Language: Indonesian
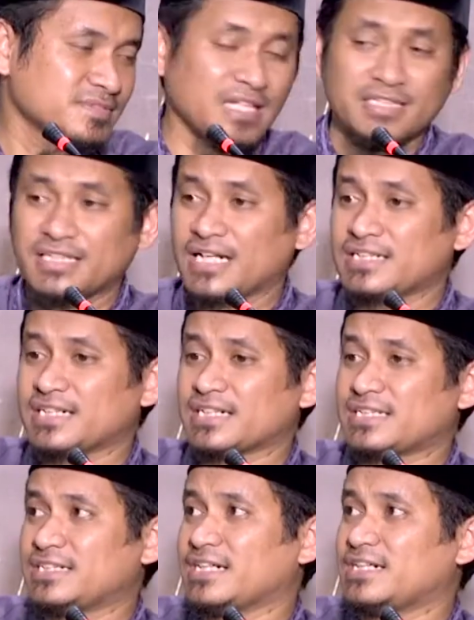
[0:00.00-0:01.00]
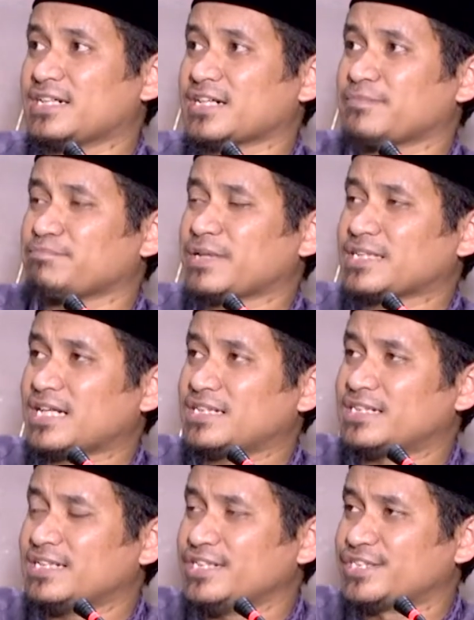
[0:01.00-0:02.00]
Nanti ada ketiga dan keempat,
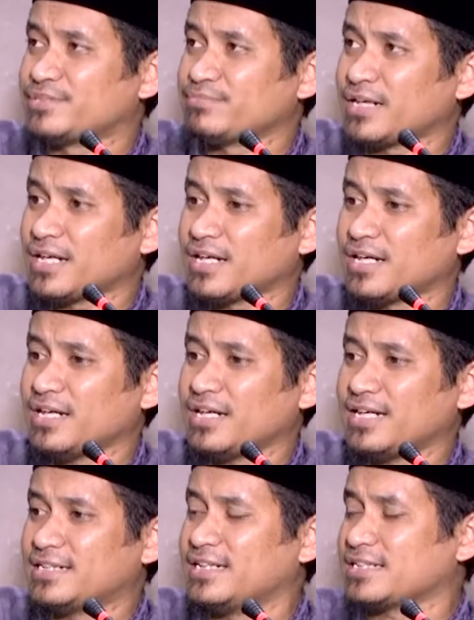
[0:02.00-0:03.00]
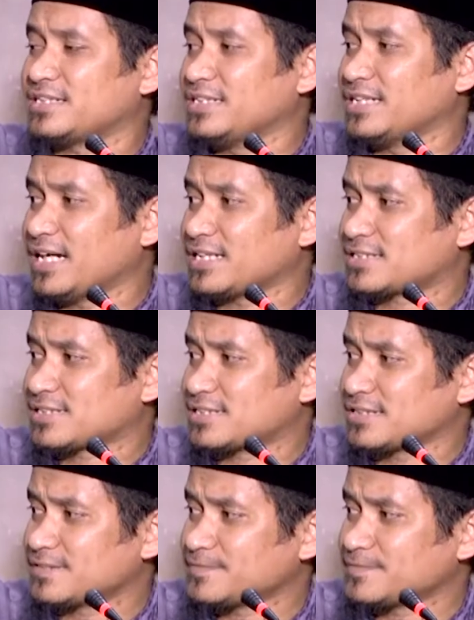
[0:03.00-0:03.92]
ada ijma, ada kias.